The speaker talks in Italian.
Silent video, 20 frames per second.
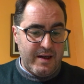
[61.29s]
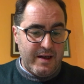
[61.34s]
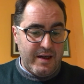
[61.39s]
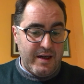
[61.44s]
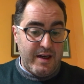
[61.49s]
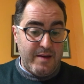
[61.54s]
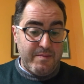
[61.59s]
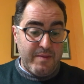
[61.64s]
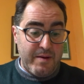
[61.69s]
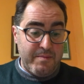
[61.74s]

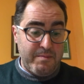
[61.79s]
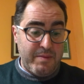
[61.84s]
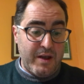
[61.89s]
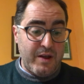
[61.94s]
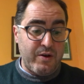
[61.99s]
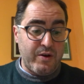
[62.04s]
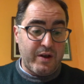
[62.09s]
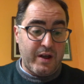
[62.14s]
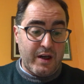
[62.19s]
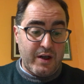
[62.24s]
Il
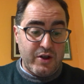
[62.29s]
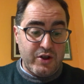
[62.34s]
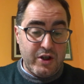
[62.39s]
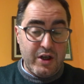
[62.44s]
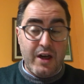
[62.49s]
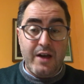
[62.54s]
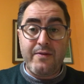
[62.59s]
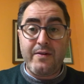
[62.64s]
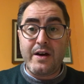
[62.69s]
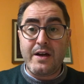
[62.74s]
bambino
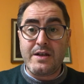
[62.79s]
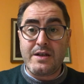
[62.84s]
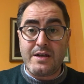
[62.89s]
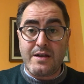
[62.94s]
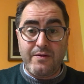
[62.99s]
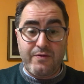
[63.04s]
cresceva e si